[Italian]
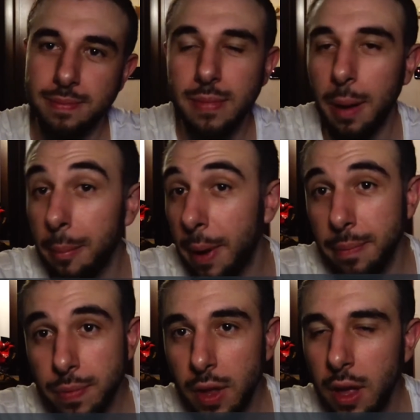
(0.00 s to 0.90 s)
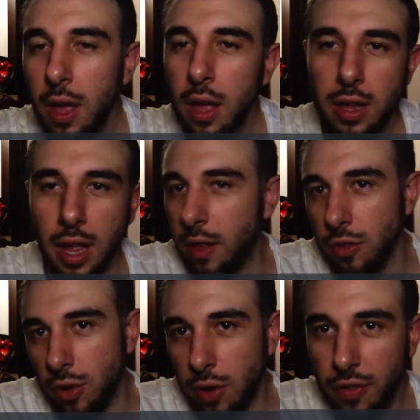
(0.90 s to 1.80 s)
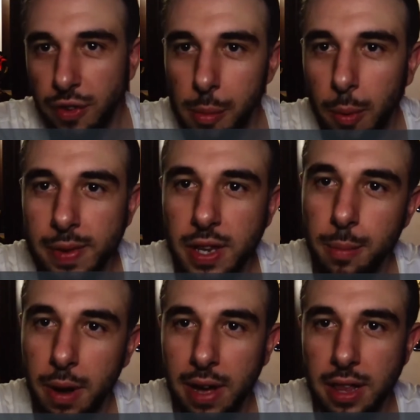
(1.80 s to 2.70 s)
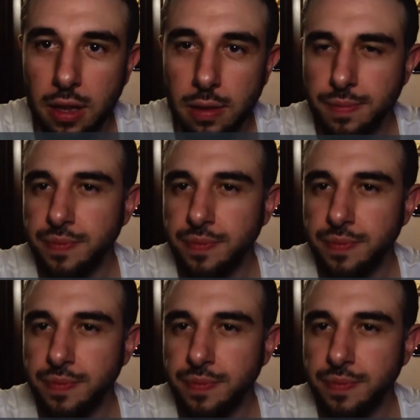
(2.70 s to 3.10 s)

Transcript: Vabbè, niente, se no il film andrebbe avanti.